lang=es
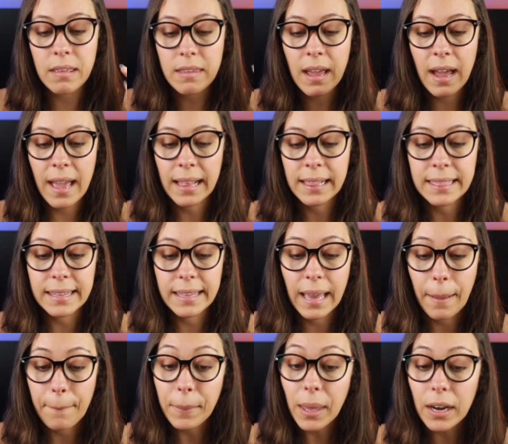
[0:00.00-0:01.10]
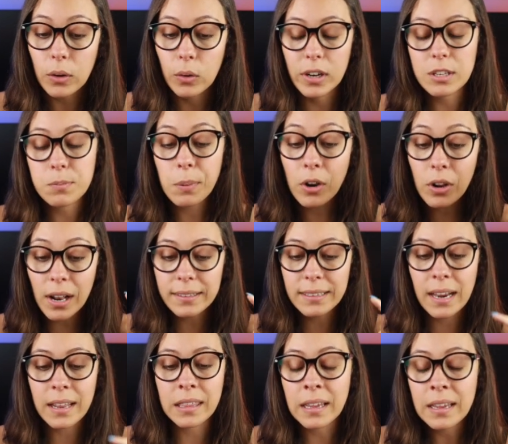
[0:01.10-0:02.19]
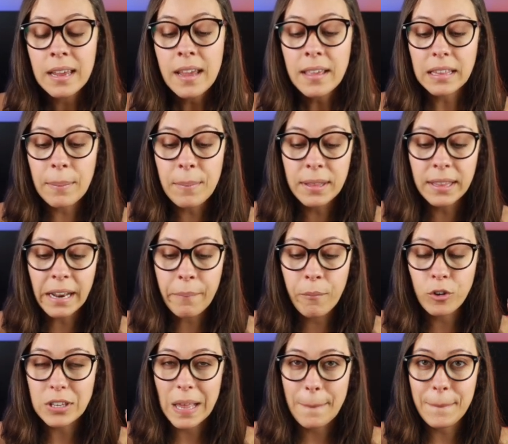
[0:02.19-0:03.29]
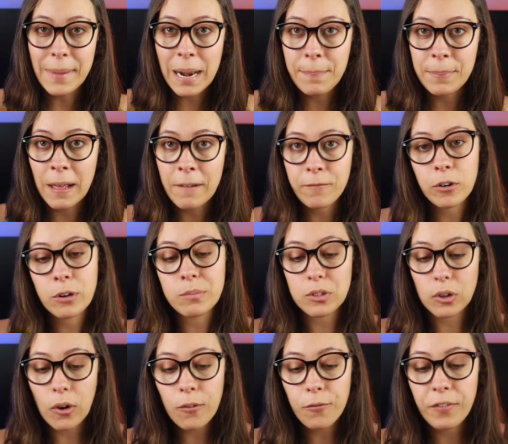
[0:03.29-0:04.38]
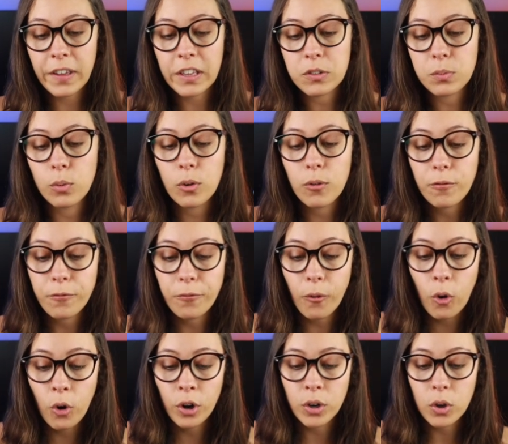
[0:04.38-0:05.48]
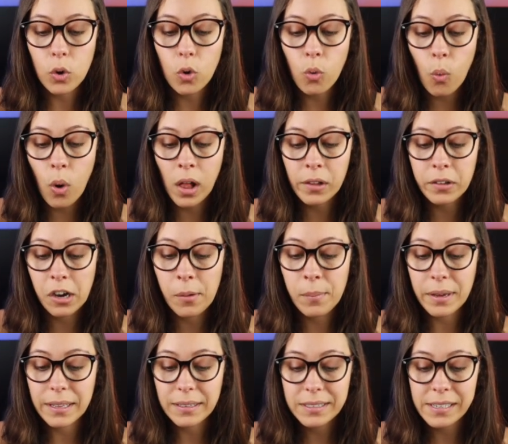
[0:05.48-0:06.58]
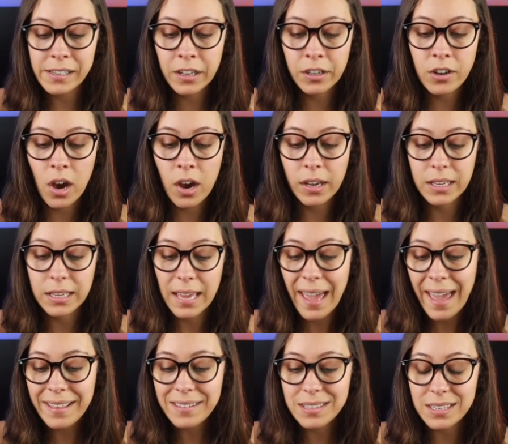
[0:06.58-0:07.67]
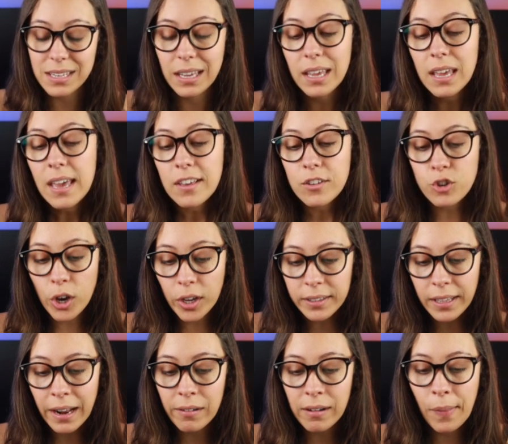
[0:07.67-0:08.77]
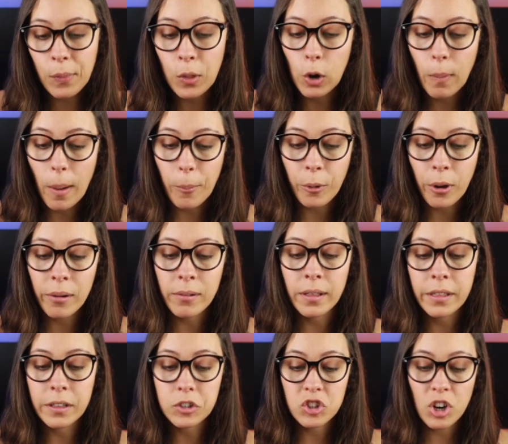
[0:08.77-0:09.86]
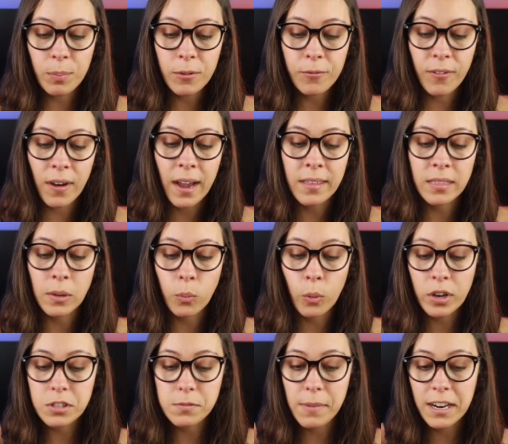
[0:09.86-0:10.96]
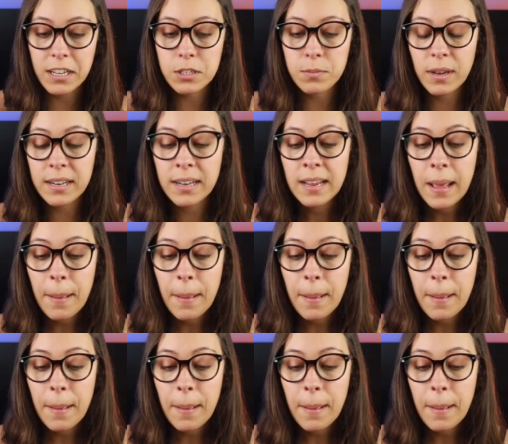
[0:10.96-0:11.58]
ella el día miércoles, pero en la tarde también tenemos a Meta Platforms o Facebook, Ford, Qualcomm Teladoc y Etsy. Yo estaré hablando lo más probable de Shopify, de Waste Management,